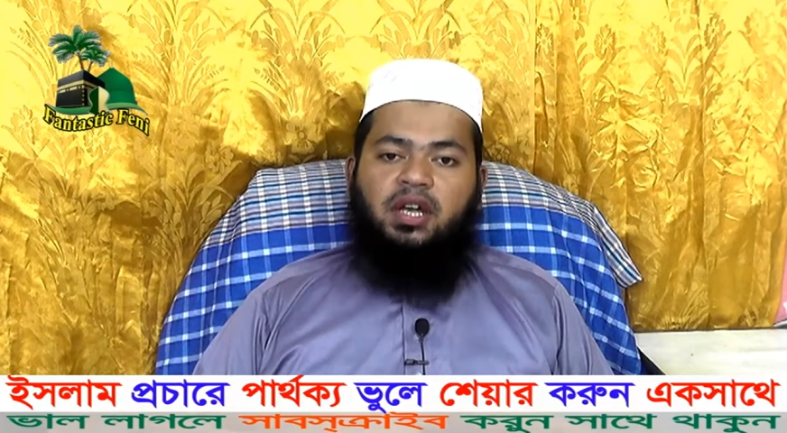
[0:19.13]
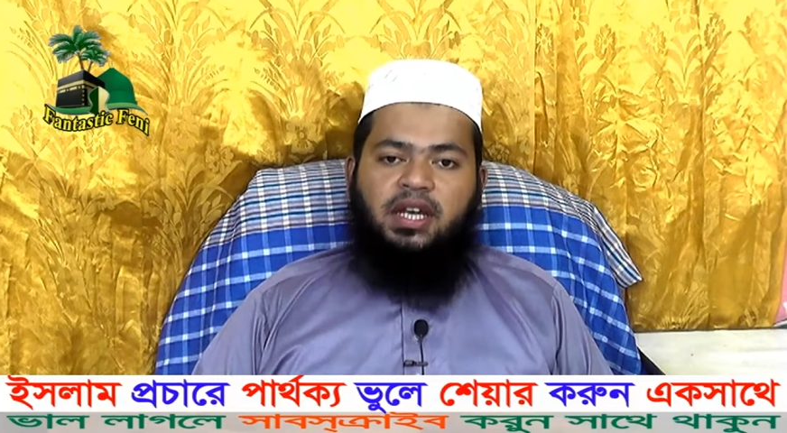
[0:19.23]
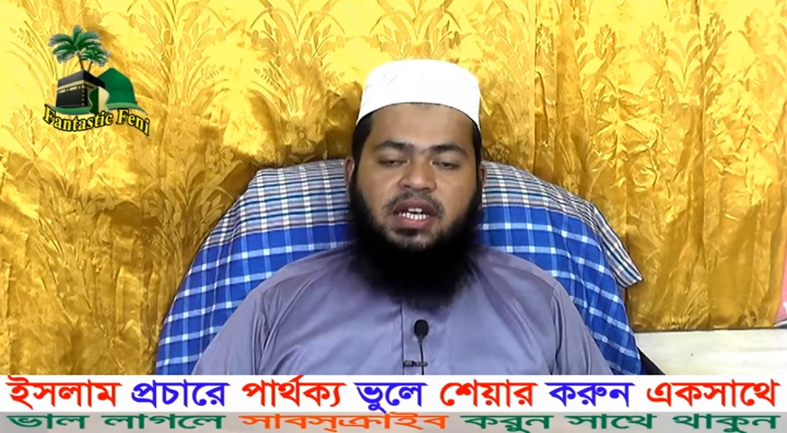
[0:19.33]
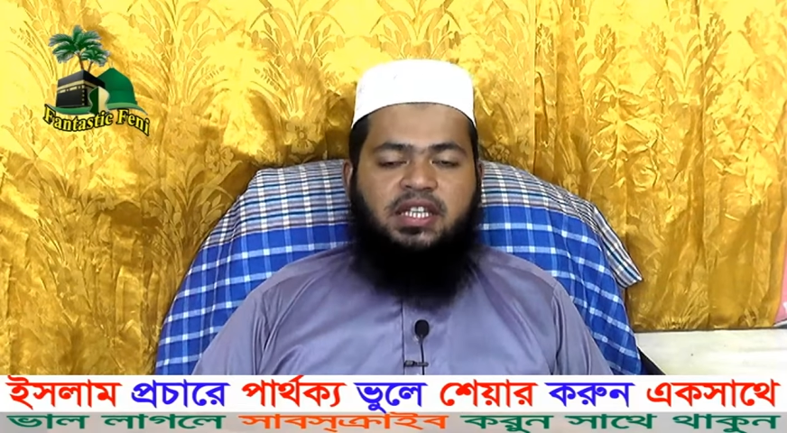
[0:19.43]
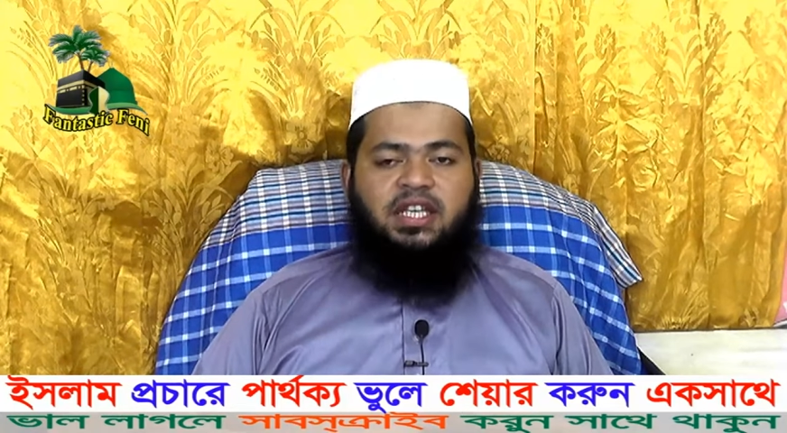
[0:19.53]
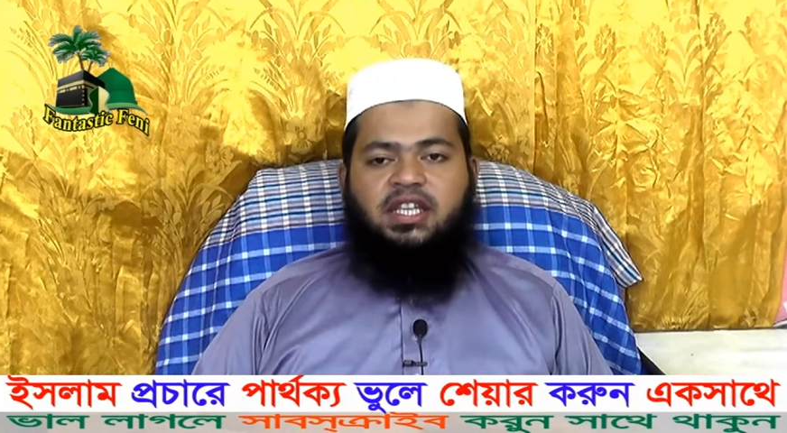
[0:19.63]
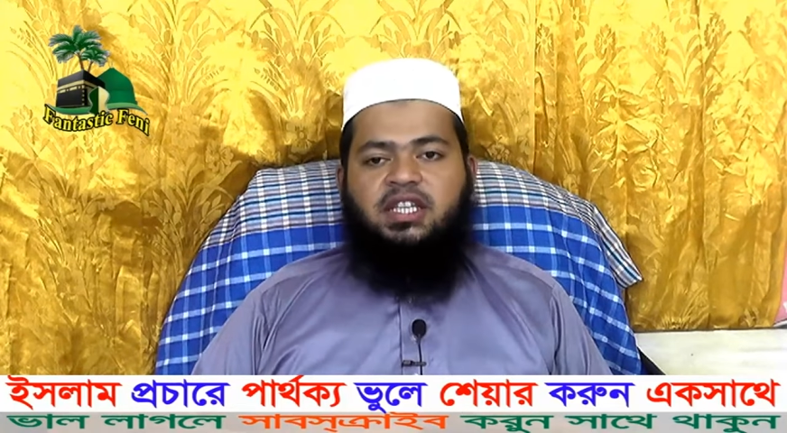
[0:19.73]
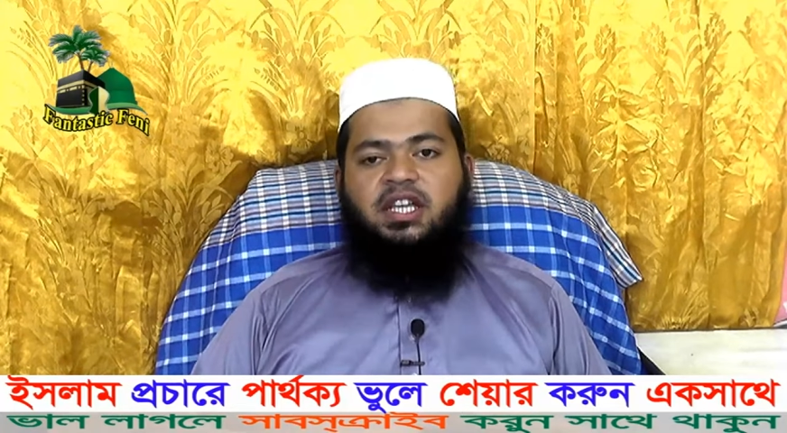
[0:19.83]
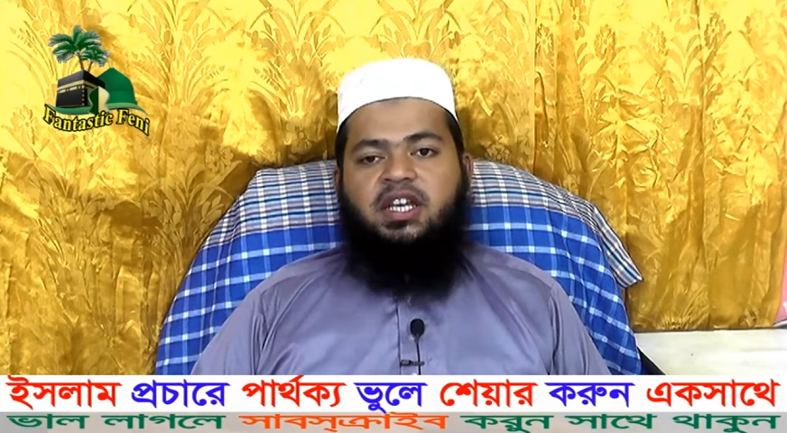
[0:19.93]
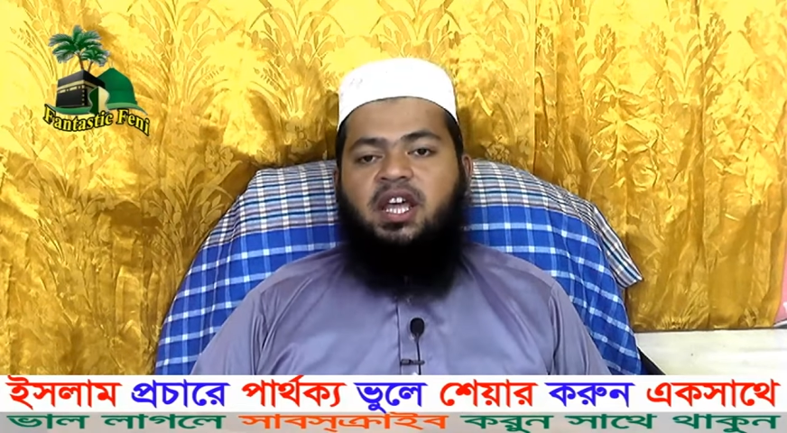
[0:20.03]
এটা দিয়ে
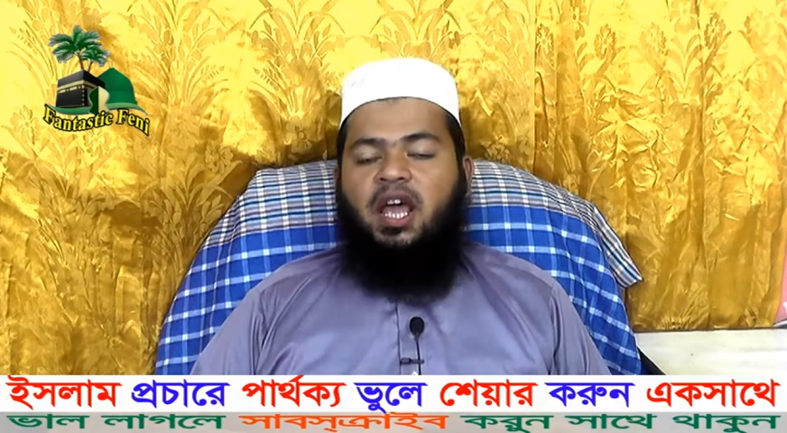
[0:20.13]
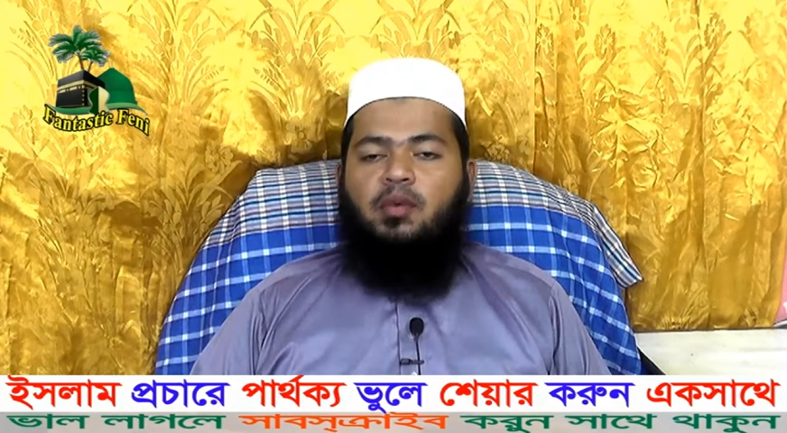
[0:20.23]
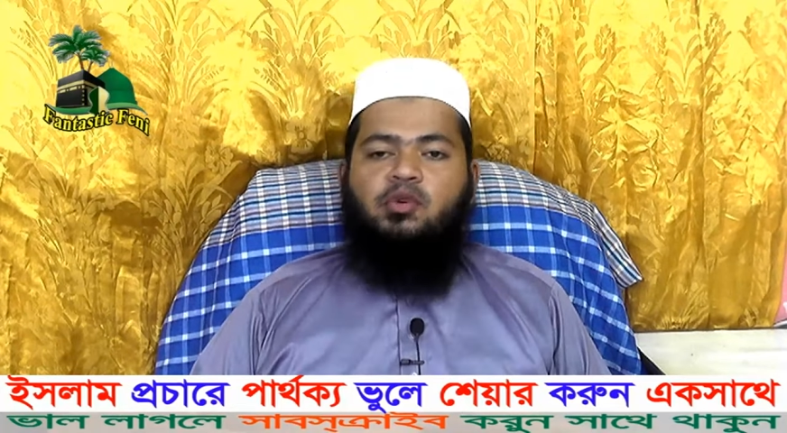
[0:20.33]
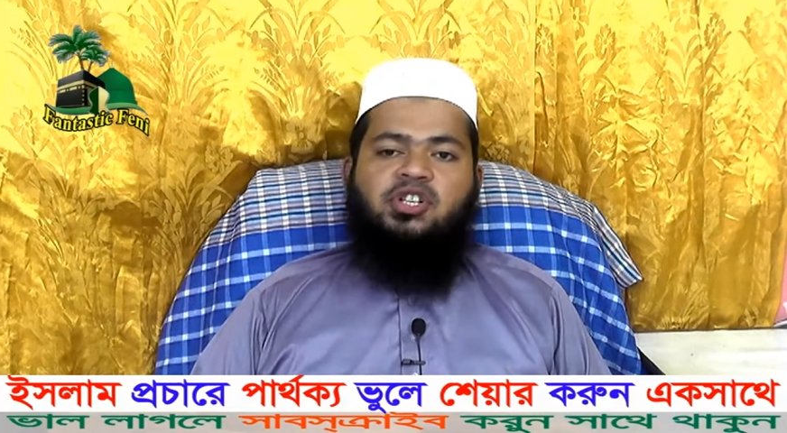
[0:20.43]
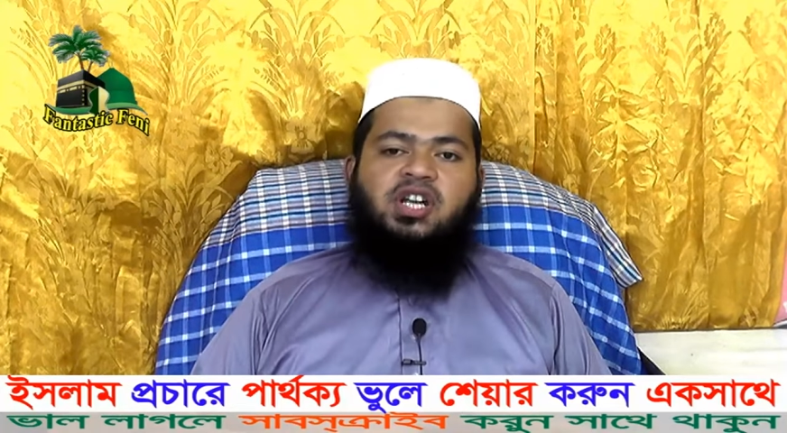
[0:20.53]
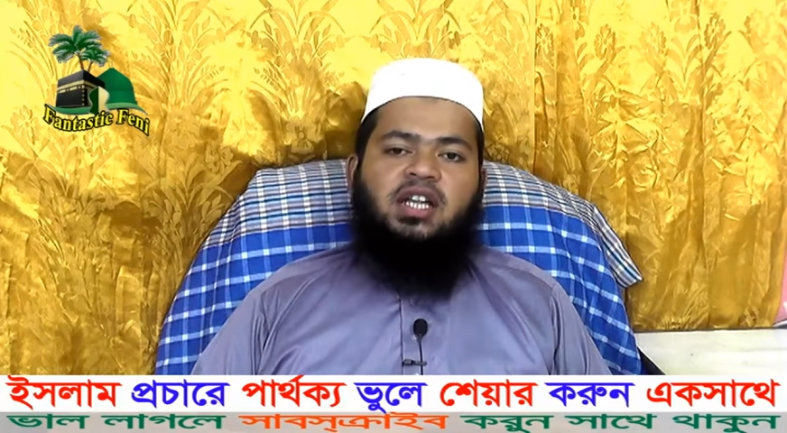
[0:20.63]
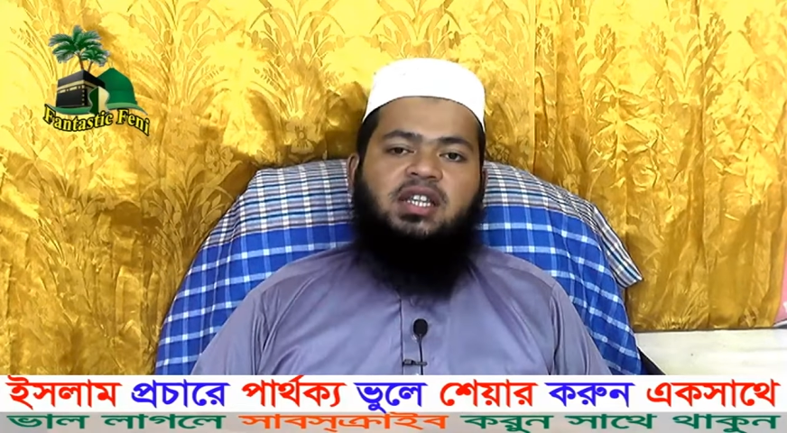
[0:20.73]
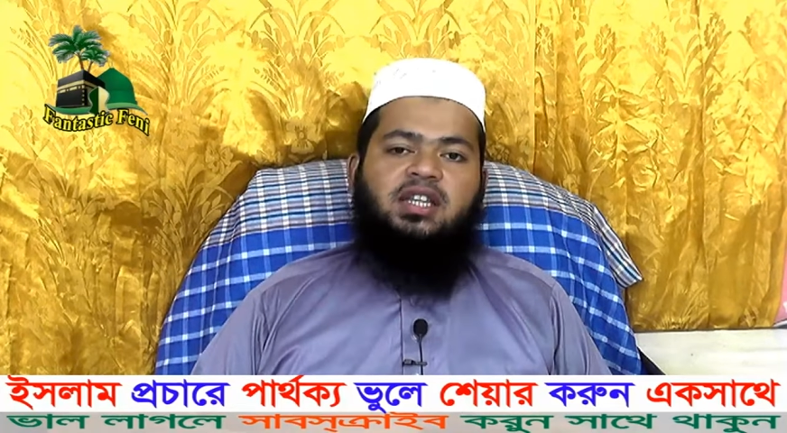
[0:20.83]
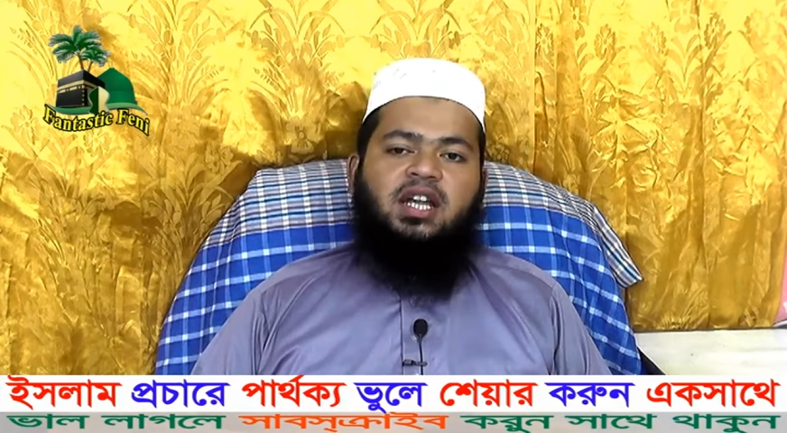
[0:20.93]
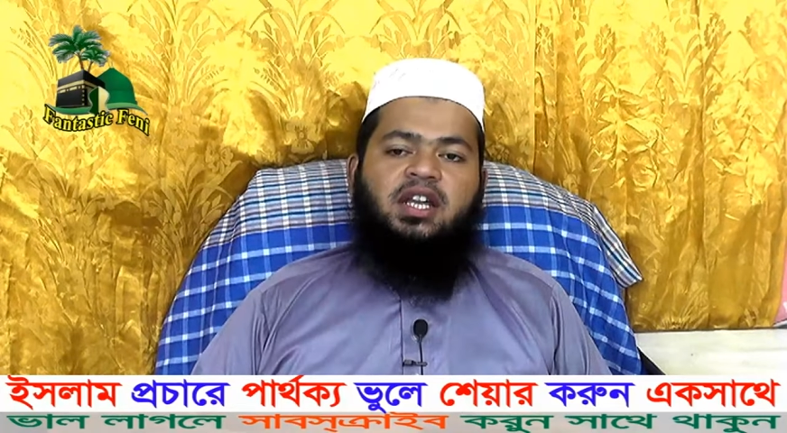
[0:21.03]
দিতেন এবং সাত
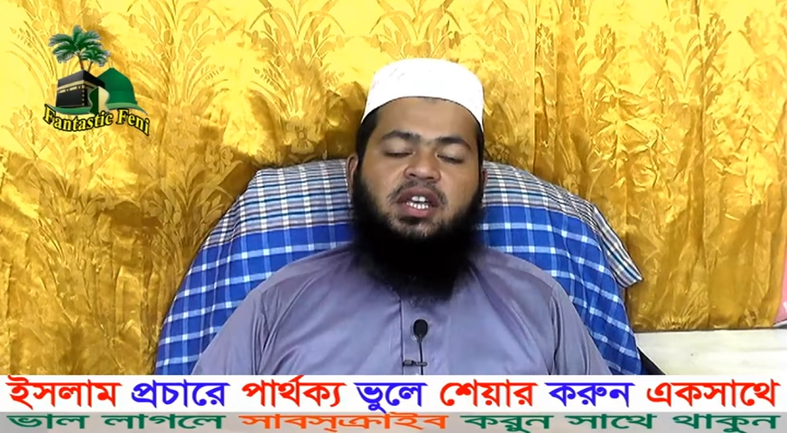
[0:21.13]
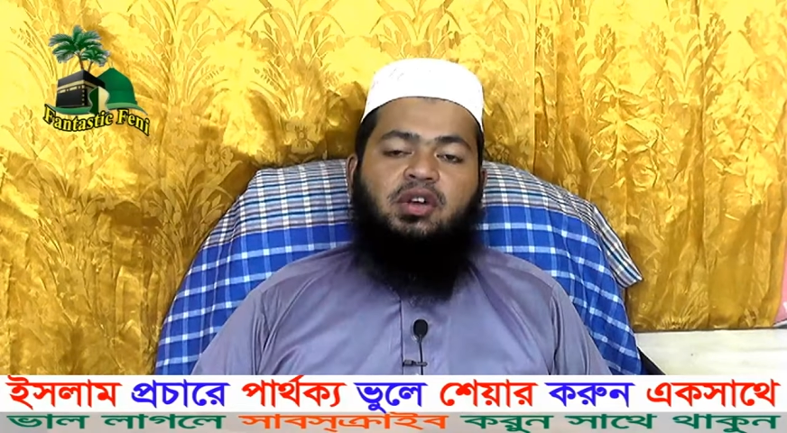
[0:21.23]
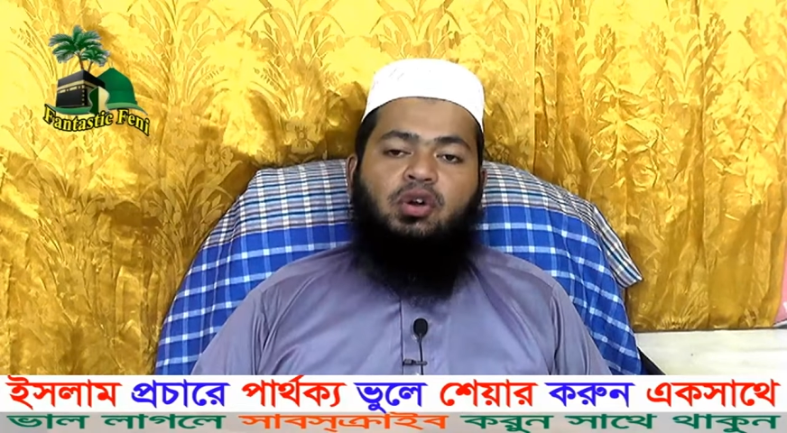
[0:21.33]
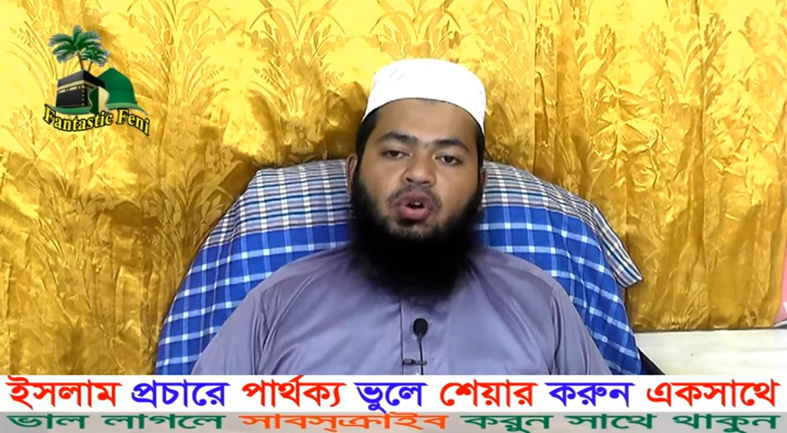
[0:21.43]
তারিখ